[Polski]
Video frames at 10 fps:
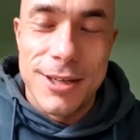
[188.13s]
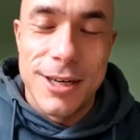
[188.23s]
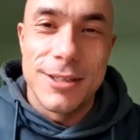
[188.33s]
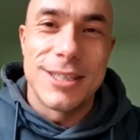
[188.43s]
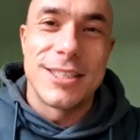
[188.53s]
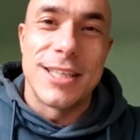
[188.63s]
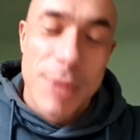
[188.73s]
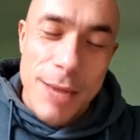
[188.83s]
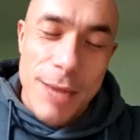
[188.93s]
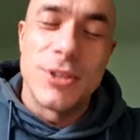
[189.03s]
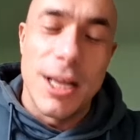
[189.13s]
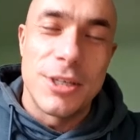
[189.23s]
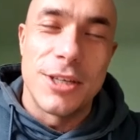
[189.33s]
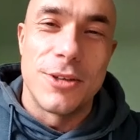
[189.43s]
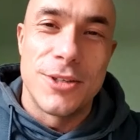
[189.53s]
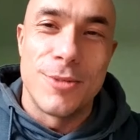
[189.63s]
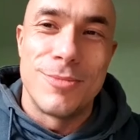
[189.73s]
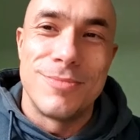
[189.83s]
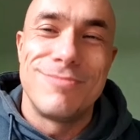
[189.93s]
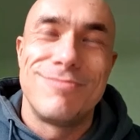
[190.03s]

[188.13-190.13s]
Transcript: Mhm. Tak samemu zawsze to są